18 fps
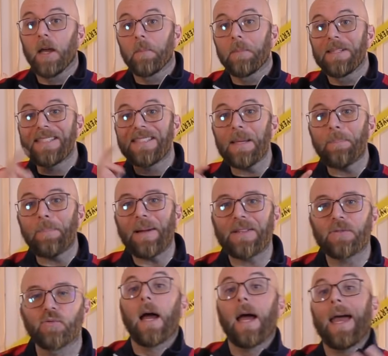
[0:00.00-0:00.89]
Mais c'est pas
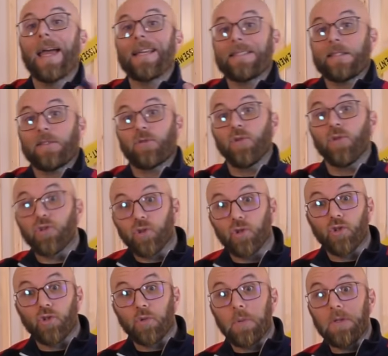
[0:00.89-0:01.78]
tout. Est-ce que je
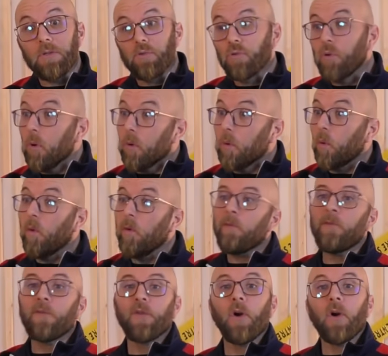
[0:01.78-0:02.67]
suis du coup
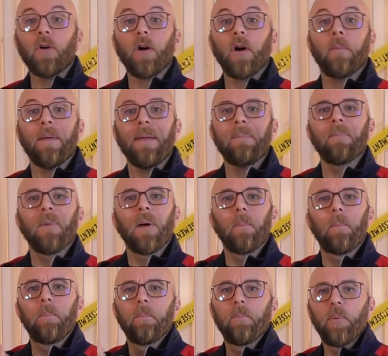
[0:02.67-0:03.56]
confiant quand même
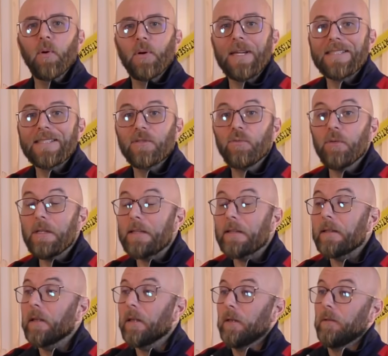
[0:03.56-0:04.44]
pour la
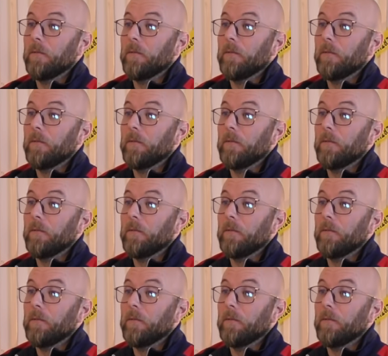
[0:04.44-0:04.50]
suite